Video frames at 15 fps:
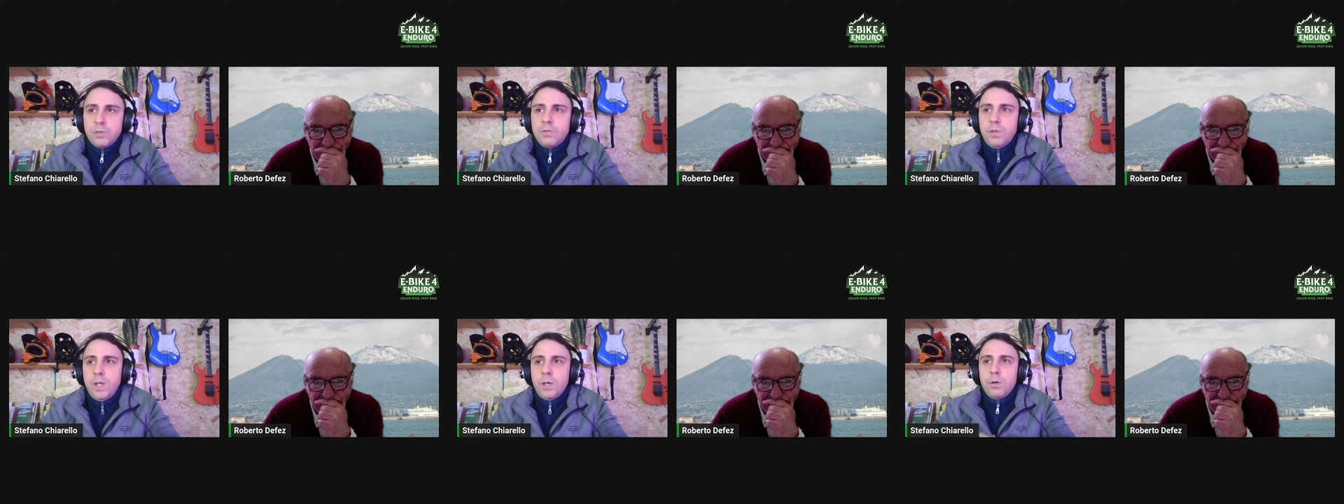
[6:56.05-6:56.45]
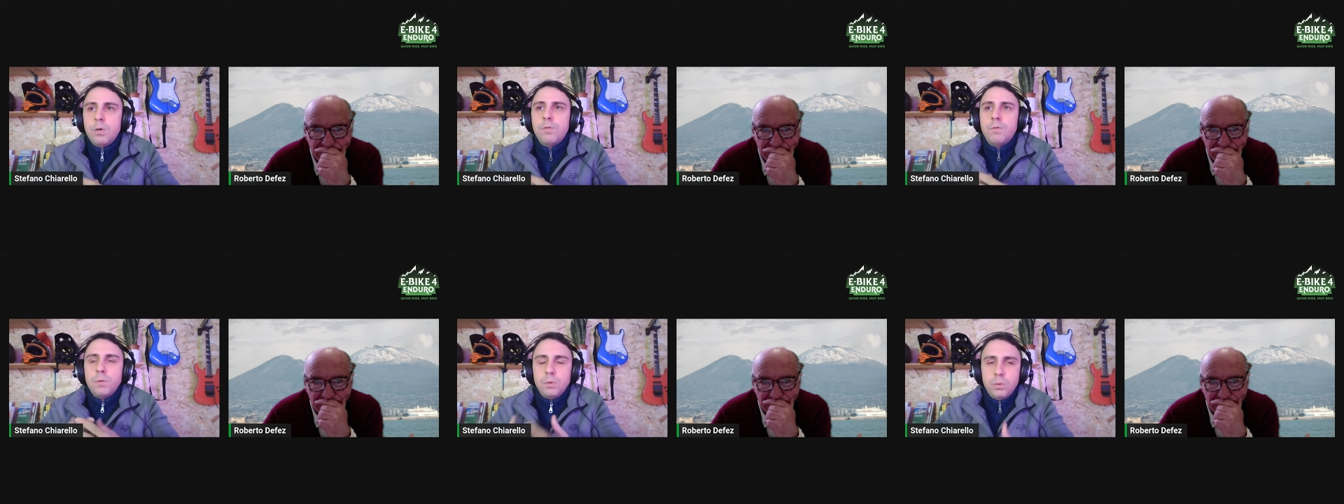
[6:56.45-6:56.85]
ovvero
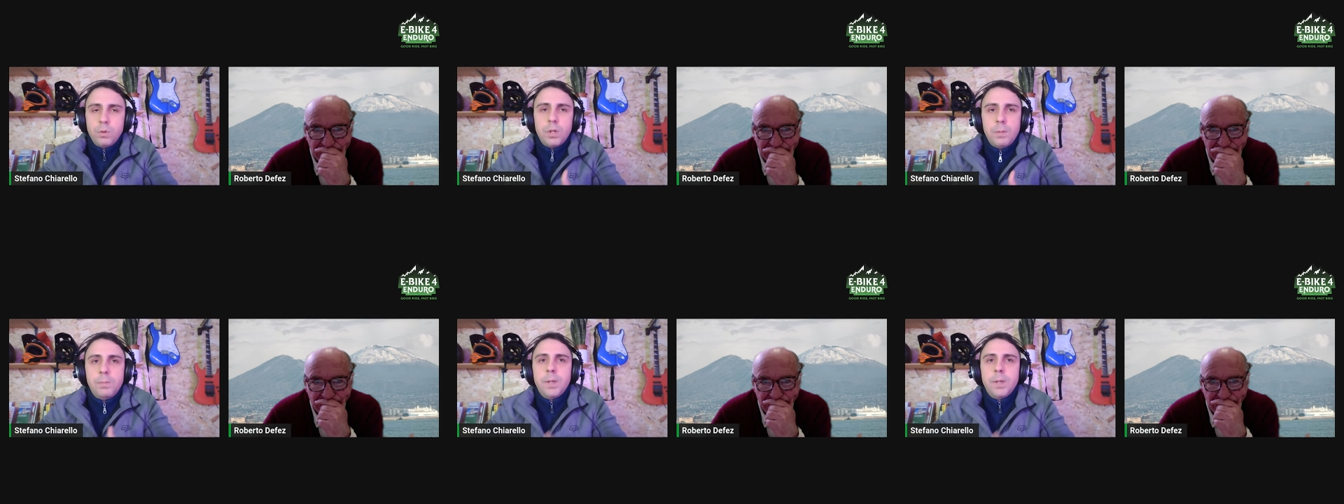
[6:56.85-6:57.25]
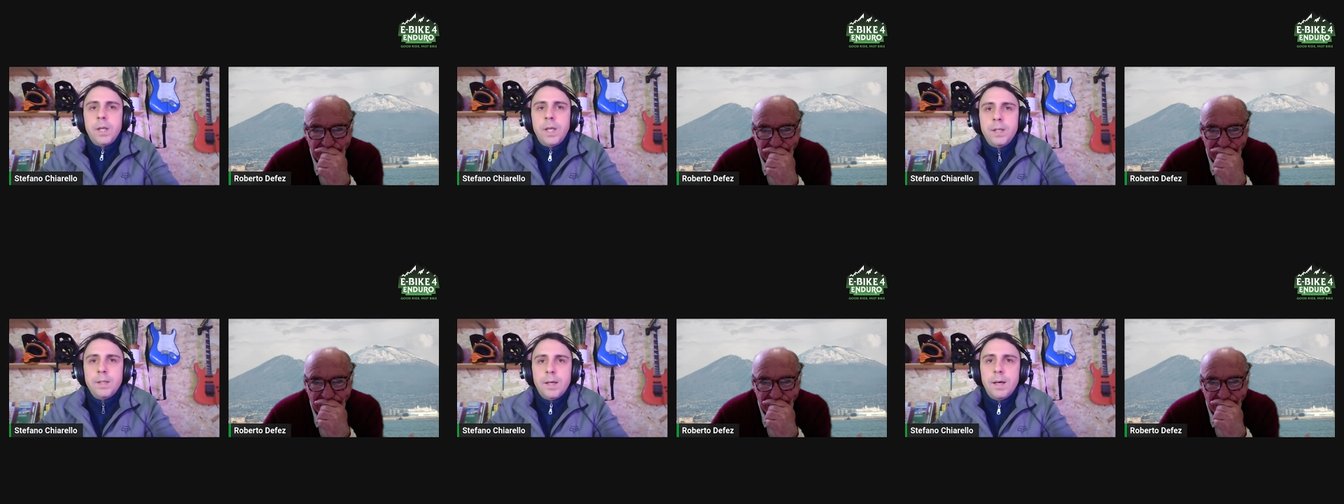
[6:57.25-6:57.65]
il futuro del
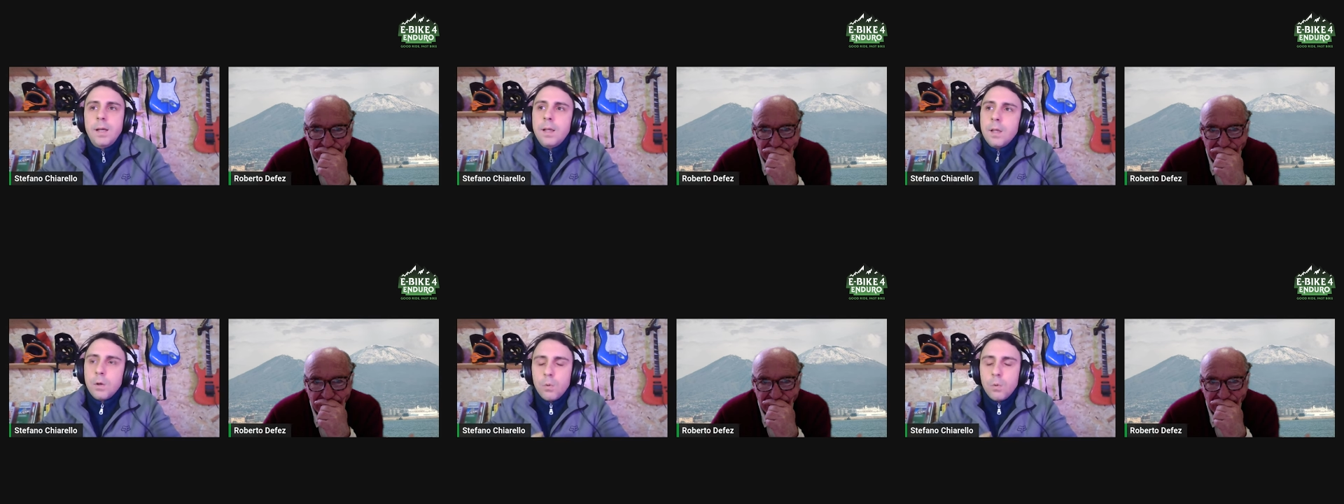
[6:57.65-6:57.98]
pianeta,